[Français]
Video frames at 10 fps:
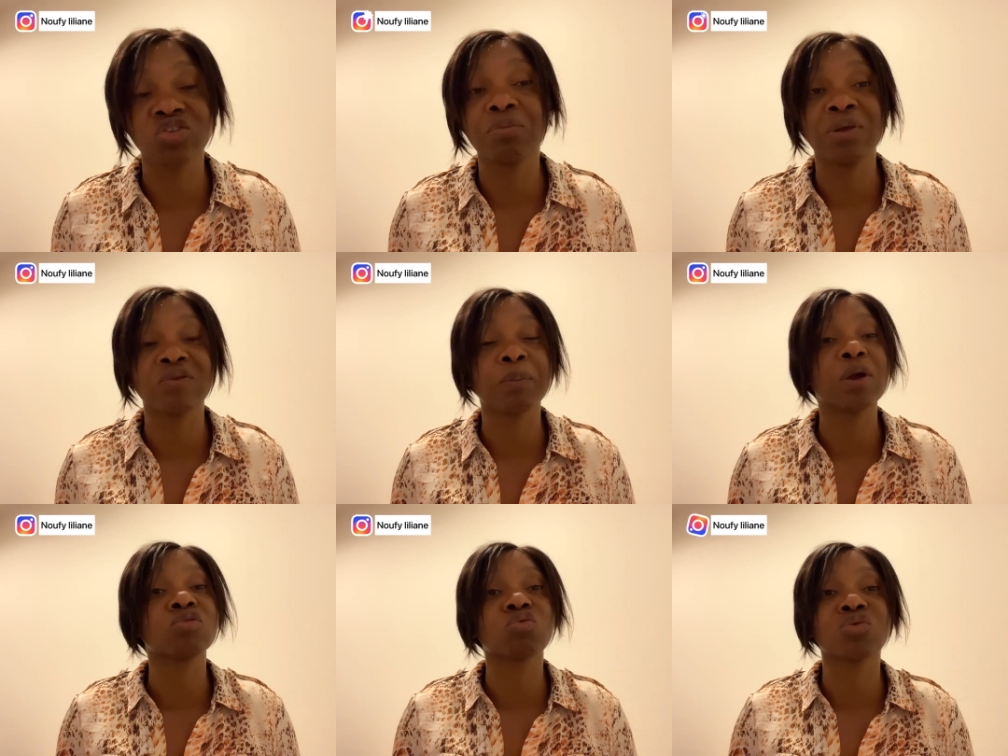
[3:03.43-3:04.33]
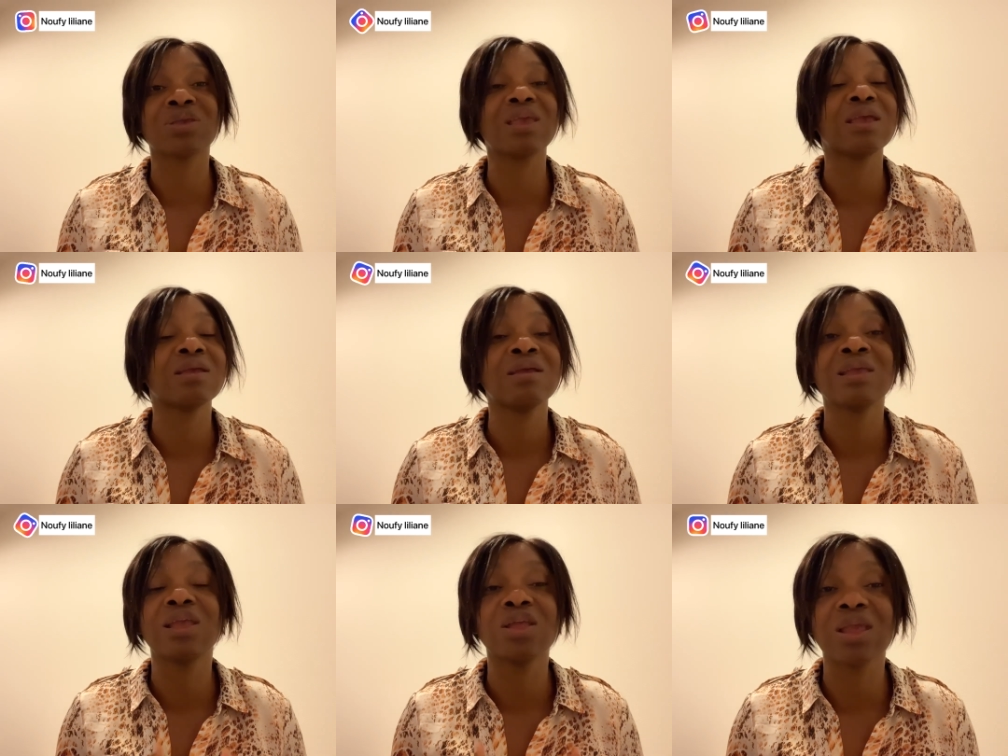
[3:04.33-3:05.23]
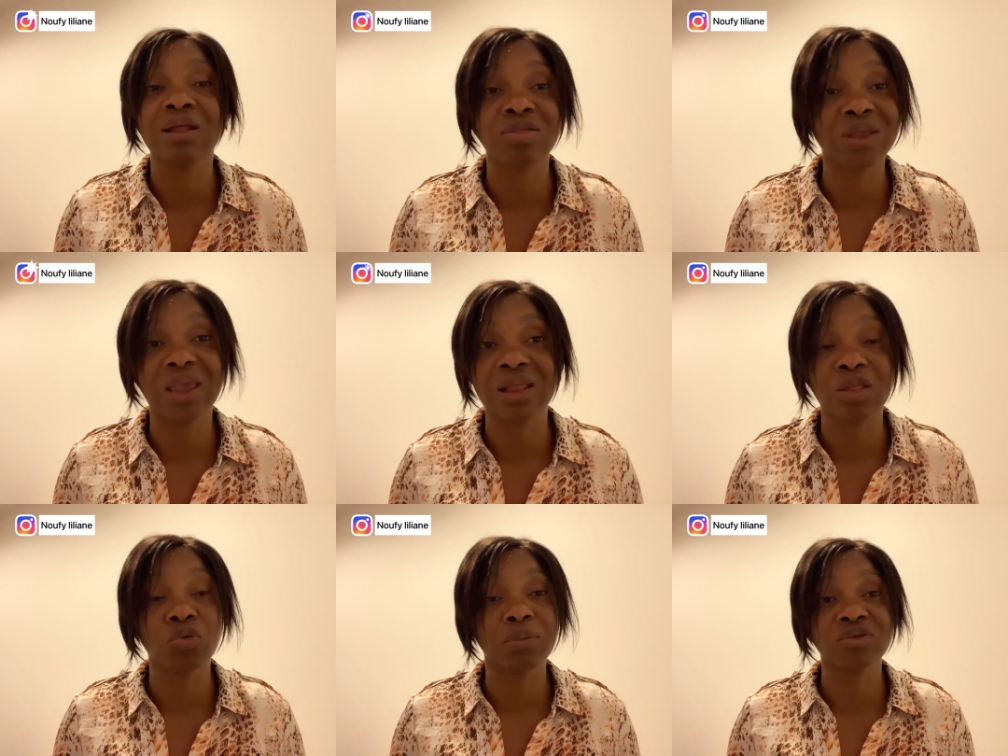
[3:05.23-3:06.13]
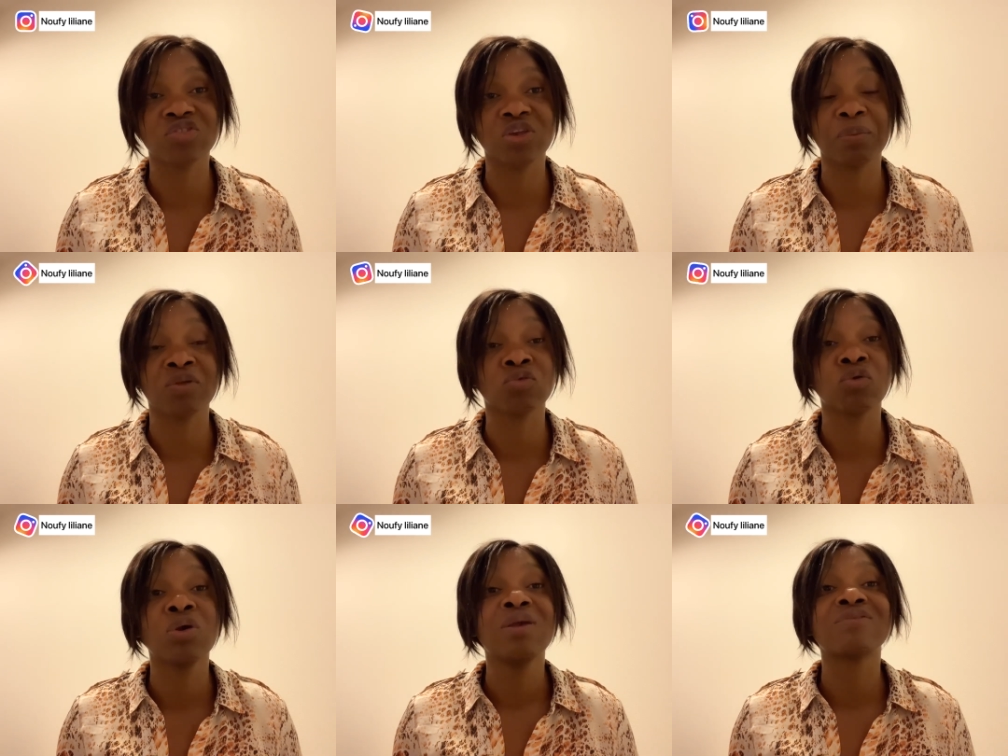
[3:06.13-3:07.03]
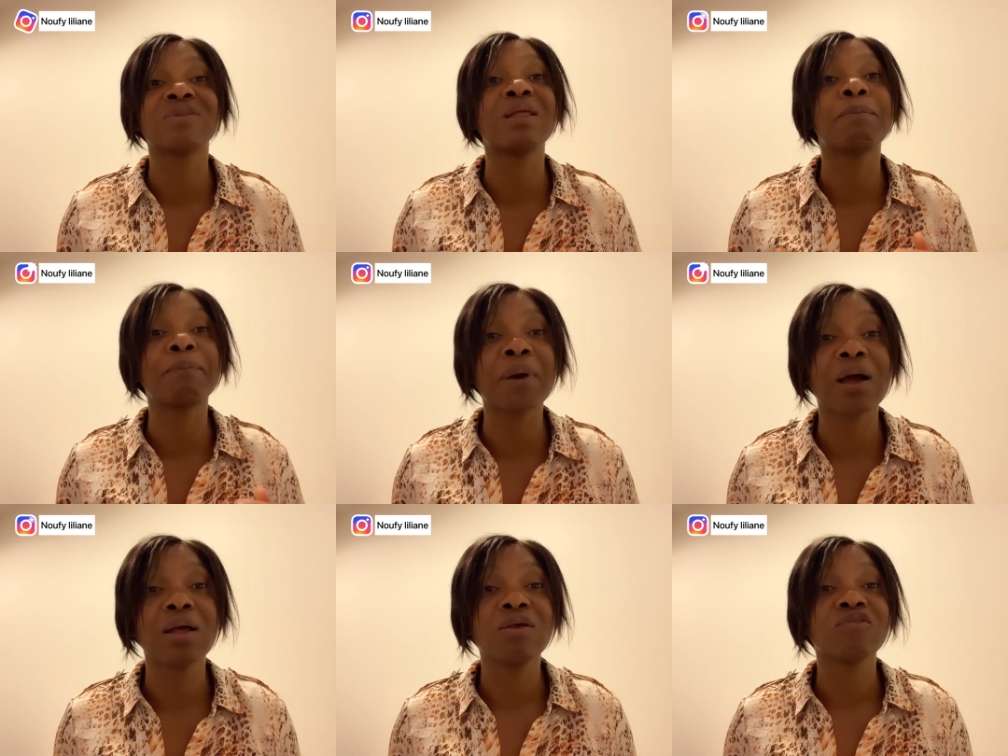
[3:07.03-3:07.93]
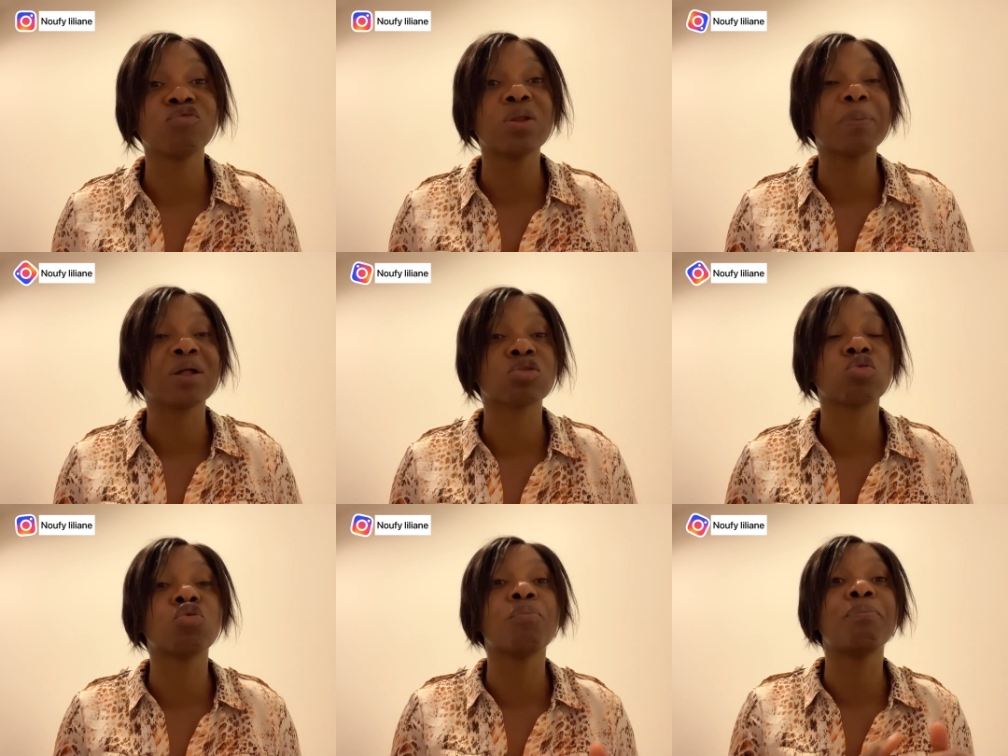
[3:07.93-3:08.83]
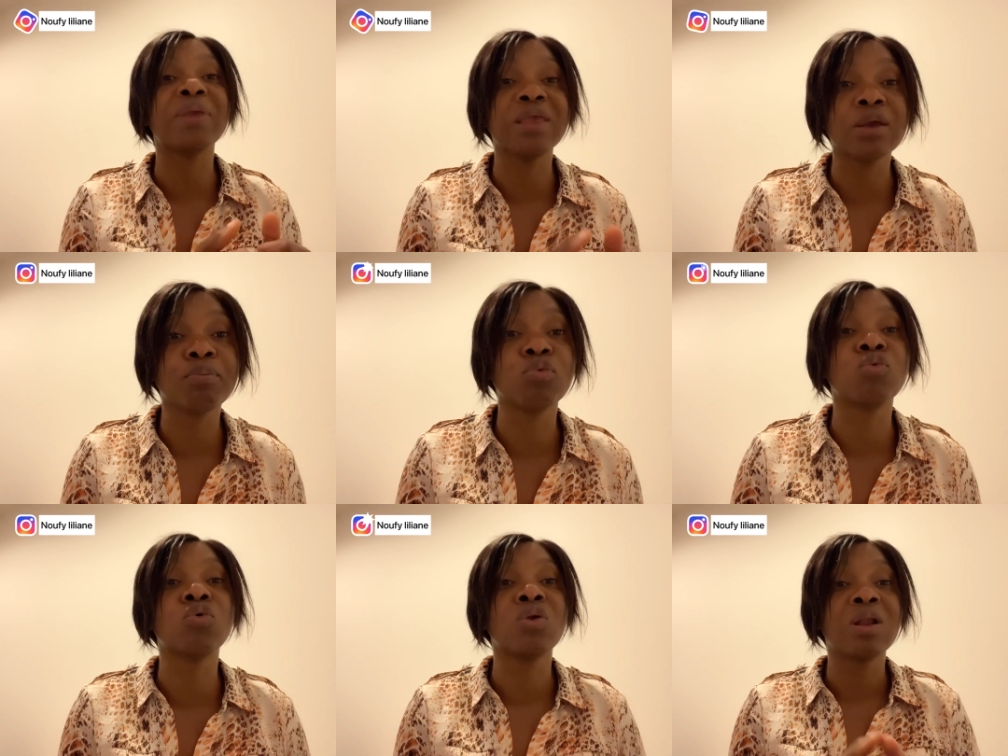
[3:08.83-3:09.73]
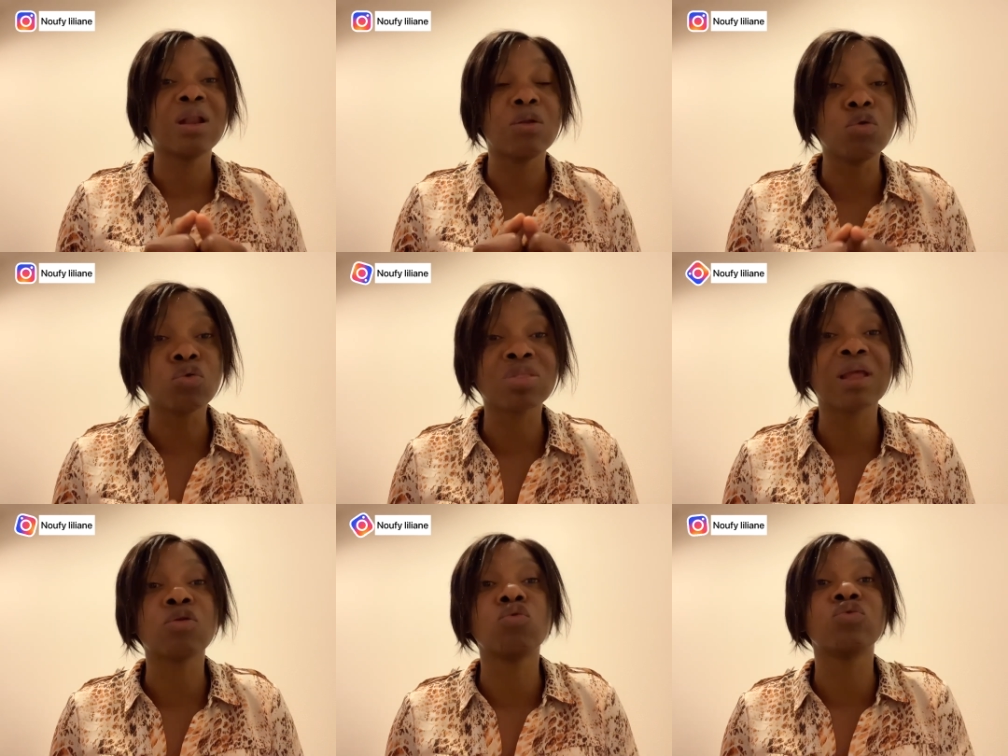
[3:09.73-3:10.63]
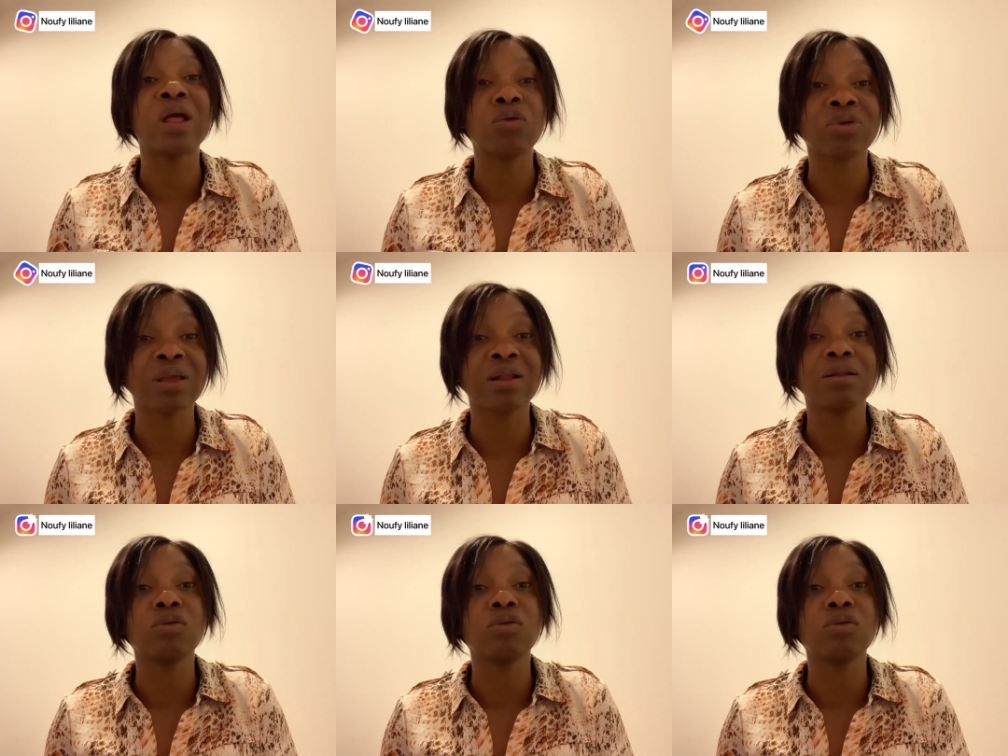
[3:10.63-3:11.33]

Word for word: Mais ce pas un truc qui est, qui, qui, est, tellement cher parce que ce n'est pas, vous n'êtes pas en train de payer pour l'hôtel ou dans lequel